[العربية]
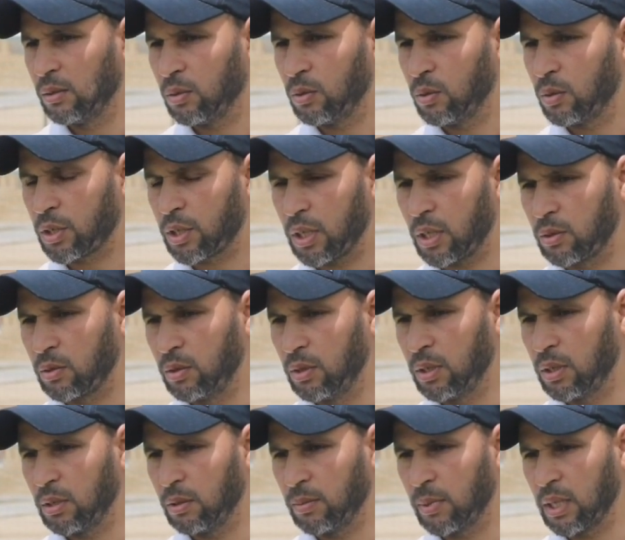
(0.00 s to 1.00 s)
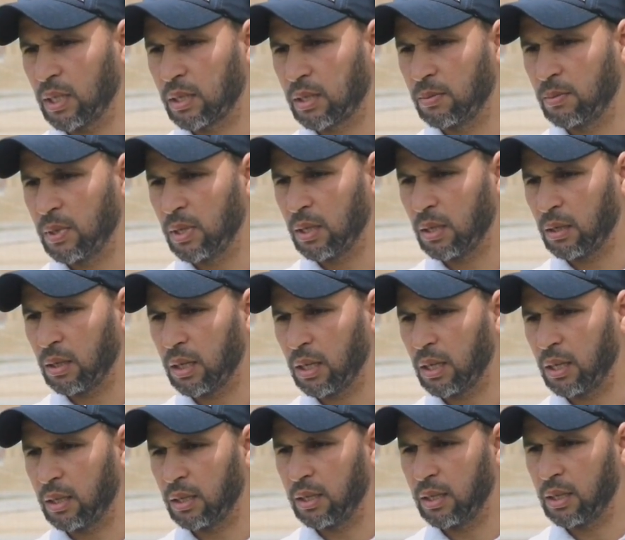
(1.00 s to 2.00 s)
واش غنقول لكم كنتمنى الله
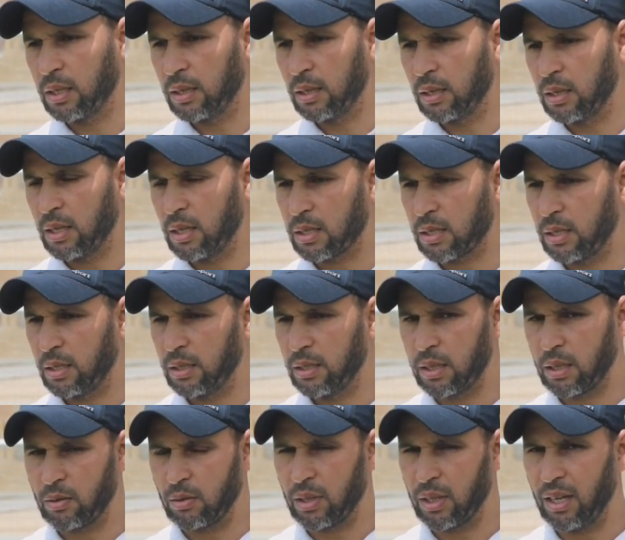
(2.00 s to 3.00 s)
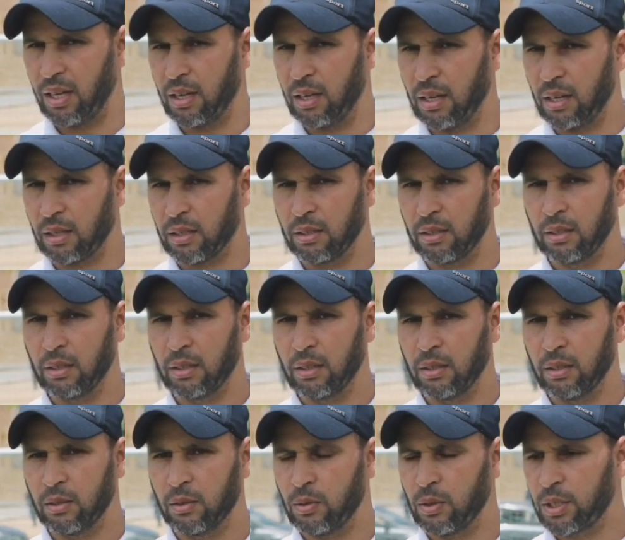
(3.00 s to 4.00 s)
يهدي هاد الناس اللي داروا هاد الحاله
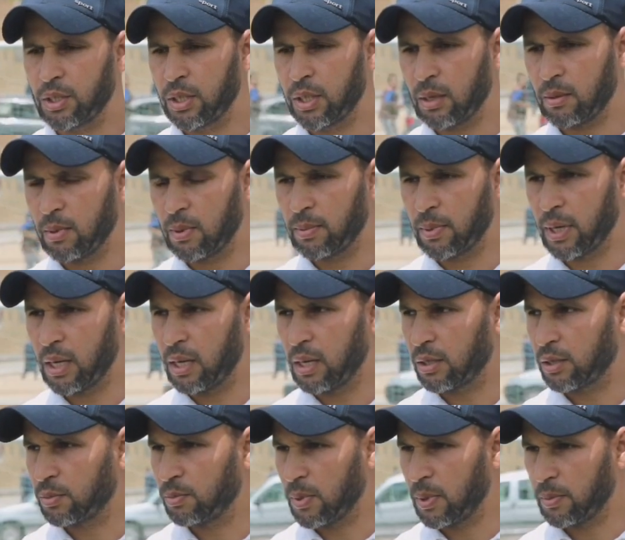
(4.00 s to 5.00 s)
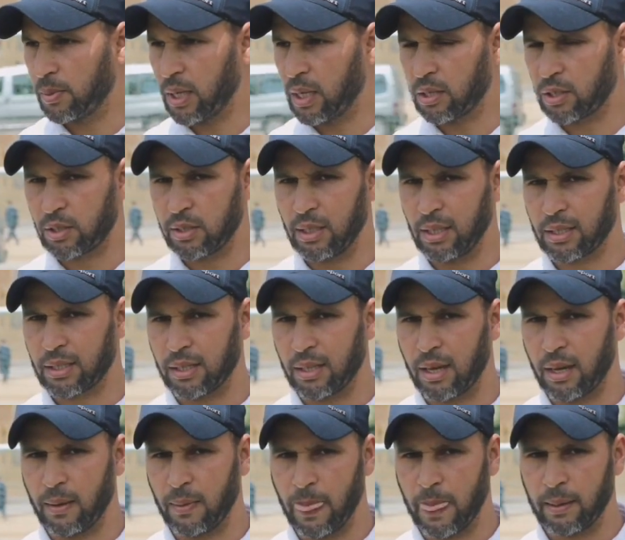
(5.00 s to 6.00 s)
وهذا الشيء راه ما بغاش ما بغاش
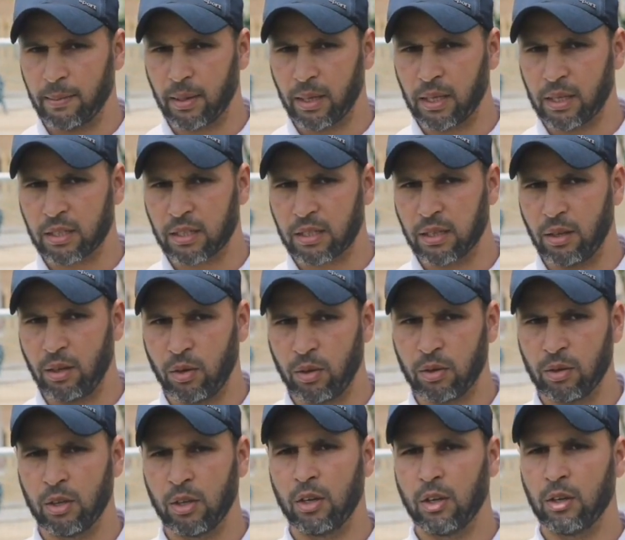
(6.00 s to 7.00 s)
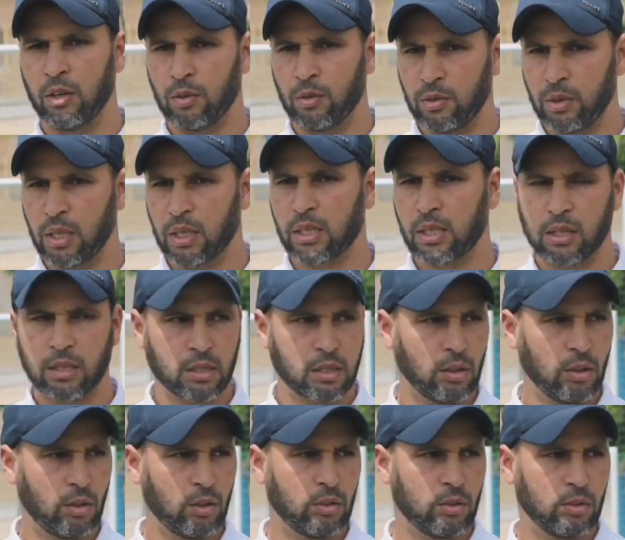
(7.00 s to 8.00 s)
الاصلاح حنا بغينا نصلحوا والناس
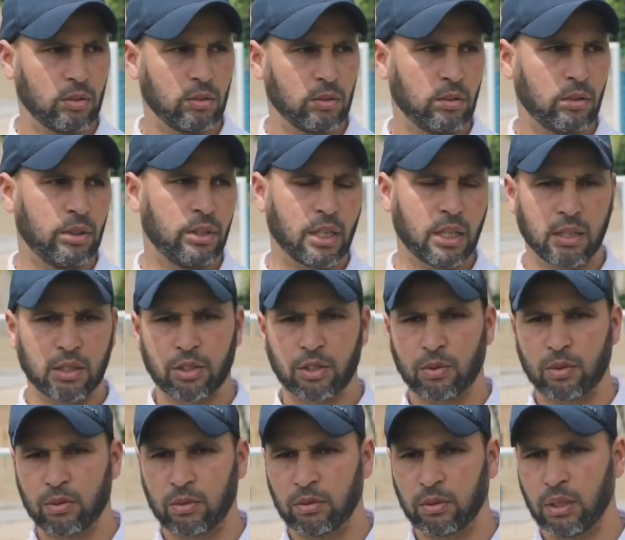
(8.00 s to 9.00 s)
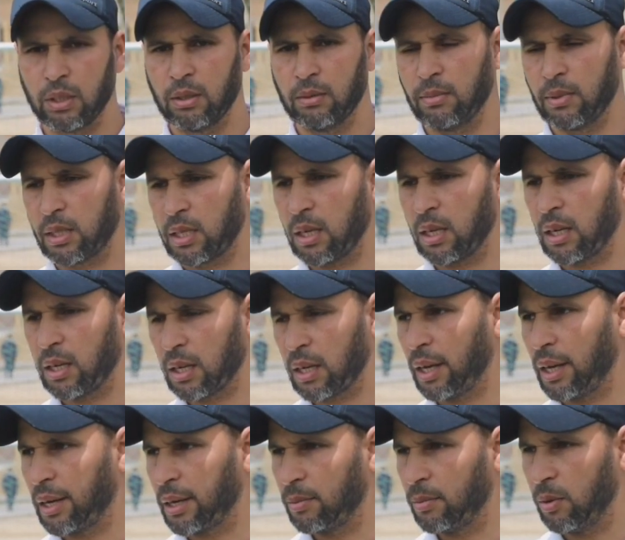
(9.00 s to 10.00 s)
كيصلحوا وحنا كنجيو مثلا
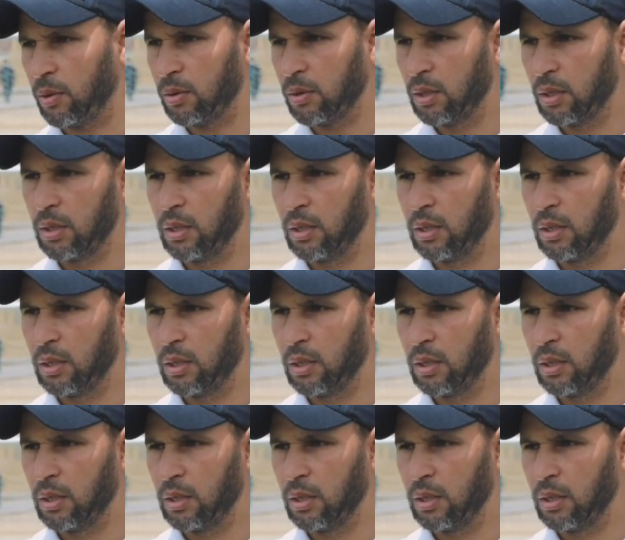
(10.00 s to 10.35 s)
غنخربوا